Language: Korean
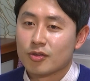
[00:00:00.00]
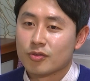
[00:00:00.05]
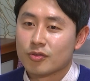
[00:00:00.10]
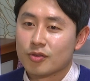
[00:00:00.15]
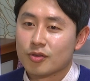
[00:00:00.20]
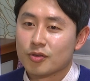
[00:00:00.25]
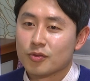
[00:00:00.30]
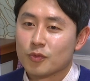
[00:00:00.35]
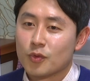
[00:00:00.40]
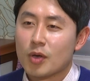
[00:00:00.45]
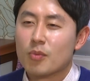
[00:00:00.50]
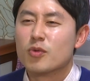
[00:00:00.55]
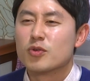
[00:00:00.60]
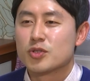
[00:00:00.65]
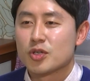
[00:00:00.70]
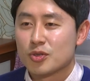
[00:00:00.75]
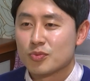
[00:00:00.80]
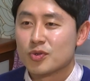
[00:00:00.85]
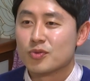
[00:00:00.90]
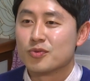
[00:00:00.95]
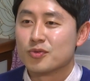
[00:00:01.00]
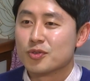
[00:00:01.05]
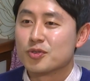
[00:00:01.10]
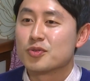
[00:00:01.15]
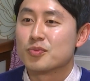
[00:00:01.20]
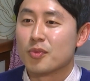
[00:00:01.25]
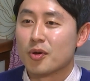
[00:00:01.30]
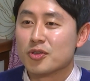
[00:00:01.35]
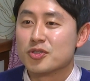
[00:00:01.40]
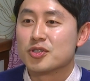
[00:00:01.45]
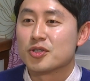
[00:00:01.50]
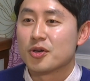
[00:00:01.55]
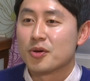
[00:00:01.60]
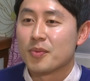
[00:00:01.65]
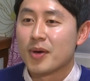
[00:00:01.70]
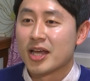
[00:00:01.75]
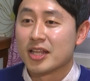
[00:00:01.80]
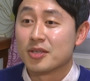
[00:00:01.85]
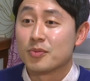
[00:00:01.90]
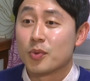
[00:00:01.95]
어떤 외모적인 부분을 좀 먼저
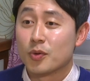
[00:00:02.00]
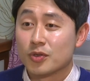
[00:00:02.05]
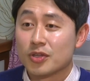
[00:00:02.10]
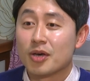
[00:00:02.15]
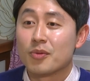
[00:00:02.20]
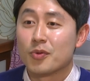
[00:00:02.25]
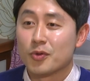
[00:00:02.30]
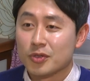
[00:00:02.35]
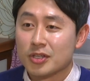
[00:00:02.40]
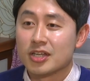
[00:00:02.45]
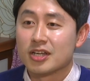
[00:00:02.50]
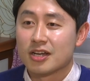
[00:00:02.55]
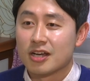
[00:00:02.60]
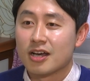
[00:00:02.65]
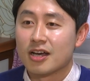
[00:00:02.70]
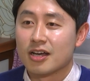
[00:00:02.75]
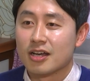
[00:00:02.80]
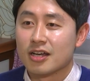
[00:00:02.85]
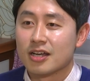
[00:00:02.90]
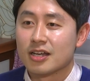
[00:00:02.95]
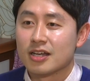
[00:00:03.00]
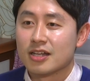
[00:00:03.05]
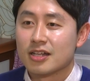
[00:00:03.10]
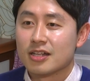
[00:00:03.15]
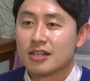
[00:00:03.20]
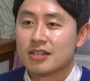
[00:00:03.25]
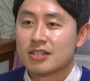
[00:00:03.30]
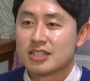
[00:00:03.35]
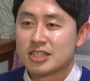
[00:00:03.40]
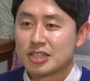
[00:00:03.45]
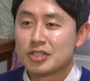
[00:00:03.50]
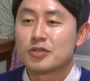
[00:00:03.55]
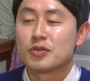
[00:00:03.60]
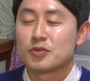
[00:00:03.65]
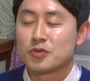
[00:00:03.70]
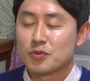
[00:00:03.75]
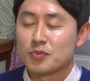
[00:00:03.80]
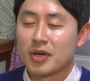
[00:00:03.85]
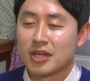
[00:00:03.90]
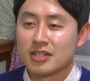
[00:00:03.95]
많이 보다 보니까 신경을
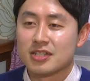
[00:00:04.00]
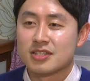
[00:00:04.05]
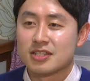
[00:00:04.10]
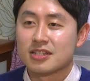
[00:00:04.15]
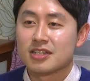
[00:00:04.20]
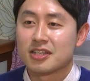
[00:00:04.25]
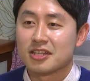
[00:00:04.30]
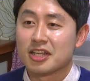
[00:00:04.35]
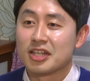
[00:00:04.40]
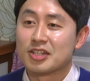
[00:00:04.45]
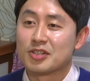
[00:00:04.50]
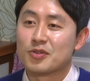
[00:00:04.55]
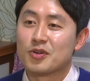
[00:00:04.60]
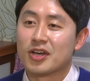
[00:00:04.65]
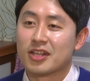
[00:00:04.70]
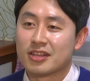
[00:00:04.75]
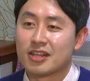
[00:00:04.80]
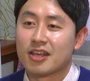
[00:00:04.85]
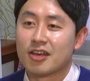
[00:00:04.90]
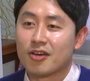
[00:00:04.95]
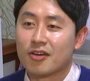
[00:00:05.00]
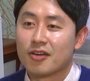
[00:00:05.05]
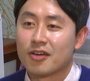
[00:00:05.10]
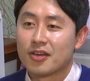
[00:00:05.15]
좀 많이 쓰게 되는 것 같아요.